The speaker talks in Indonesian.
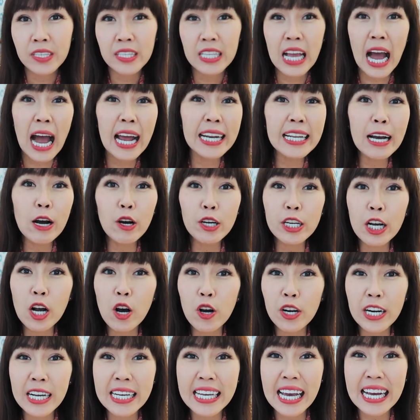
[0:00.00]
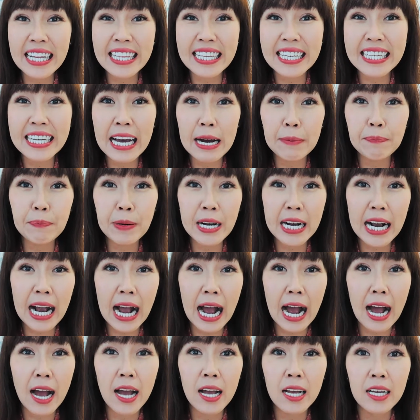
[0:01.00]
Nah, ada orang-orang yang tidak
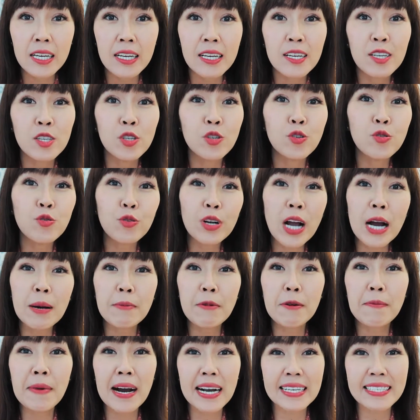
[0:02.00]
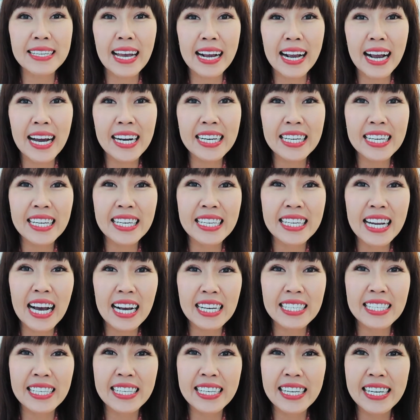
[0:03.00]
peka, suka memaksakan kehendak
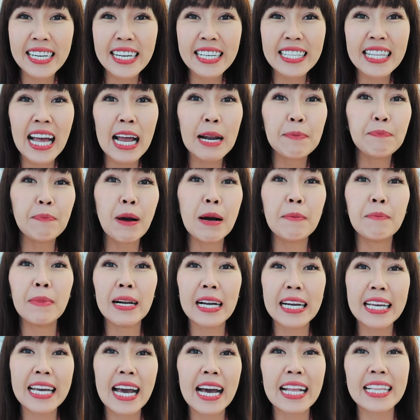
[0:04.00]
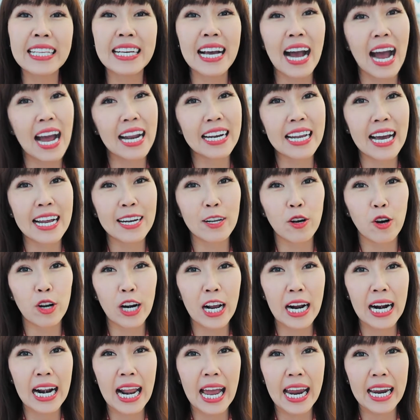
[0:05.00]
sendiri tanpa melihat keadaan
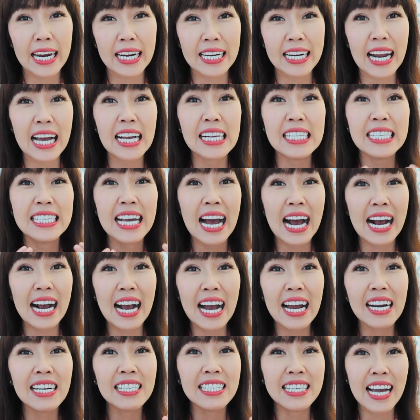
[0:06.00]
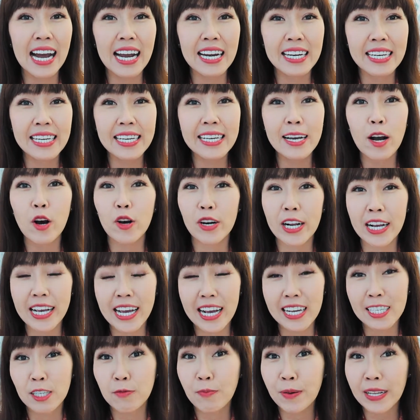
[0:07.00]
orang lain. Nah, jangan jadi
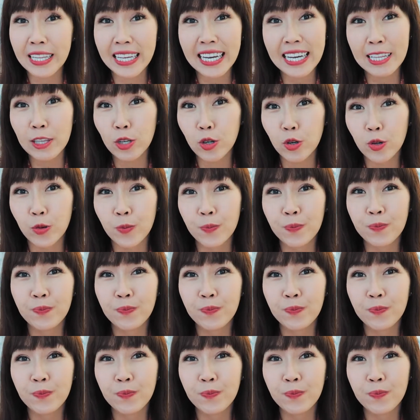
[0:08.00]
orang yang seperti itu.